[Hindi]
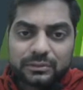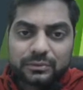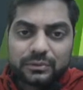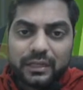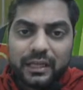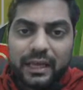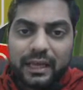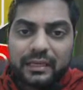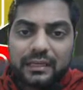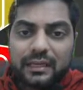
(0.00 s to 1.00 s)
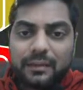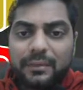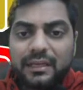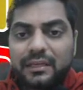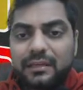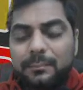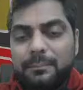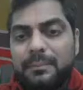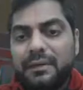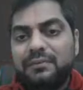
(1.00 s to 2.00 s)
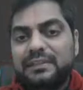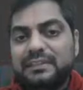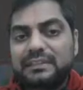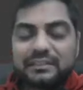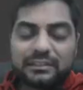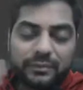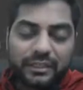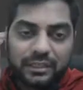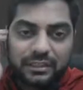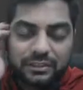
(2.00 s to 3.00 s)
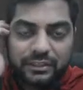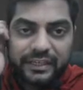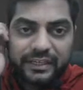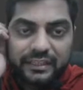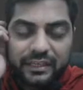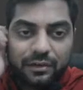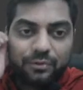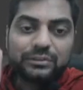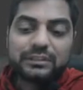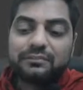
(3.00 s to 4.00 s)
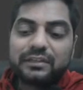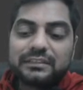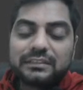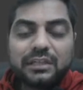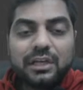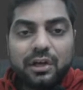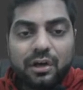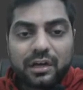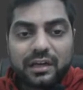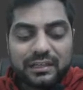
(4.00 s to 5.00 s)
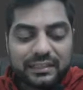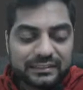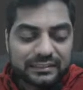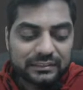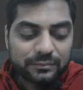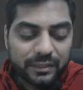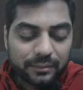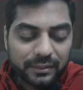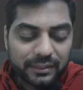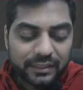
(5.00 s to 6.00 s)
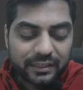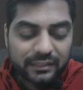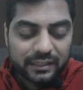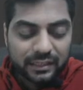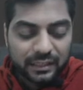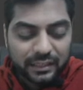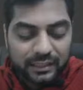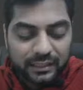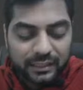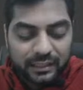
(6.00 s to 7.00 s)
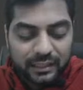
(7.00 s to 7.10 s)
को एंड हमने प्रीवियस सेशन में देखे थे लोन्स एडवांसेस और कल के सेशन में हमने देखा था कि